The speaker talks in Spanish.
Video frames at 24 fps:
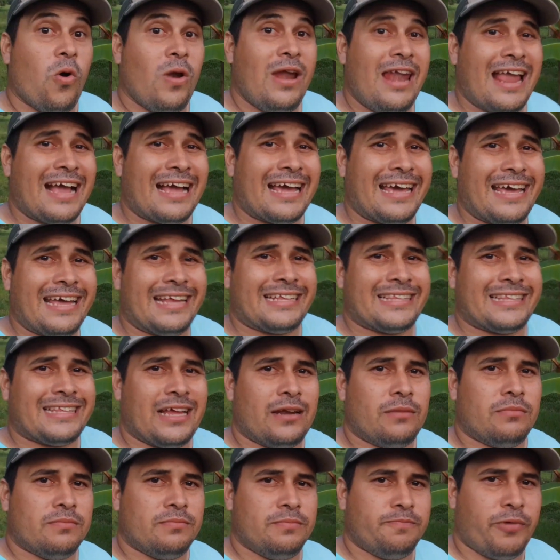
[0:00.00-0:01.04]
Hola, ¿qué
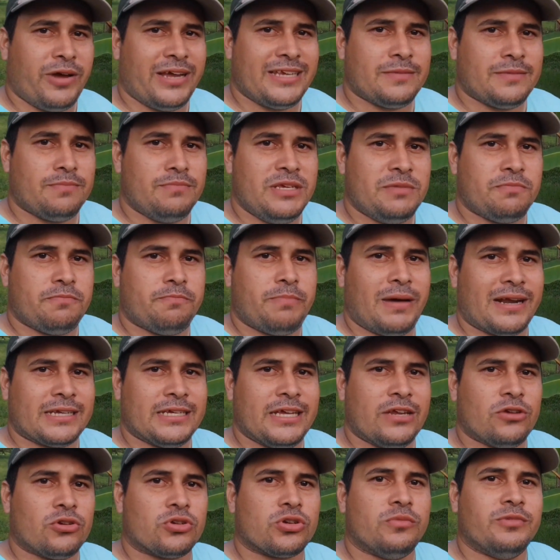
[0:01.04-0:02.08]
tal? Pues mis
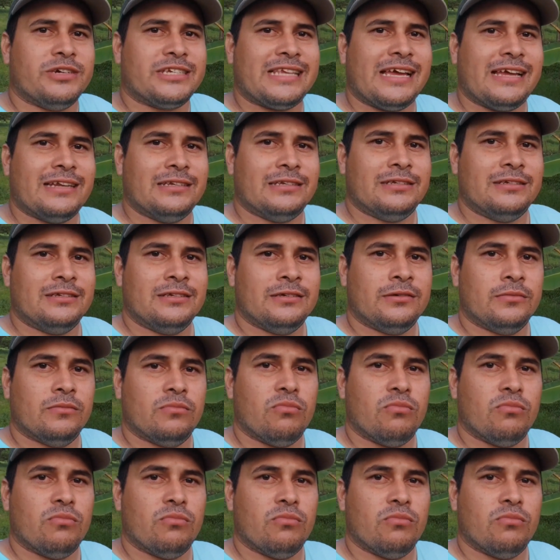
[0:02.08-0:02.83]
parceros, ¿cómo están?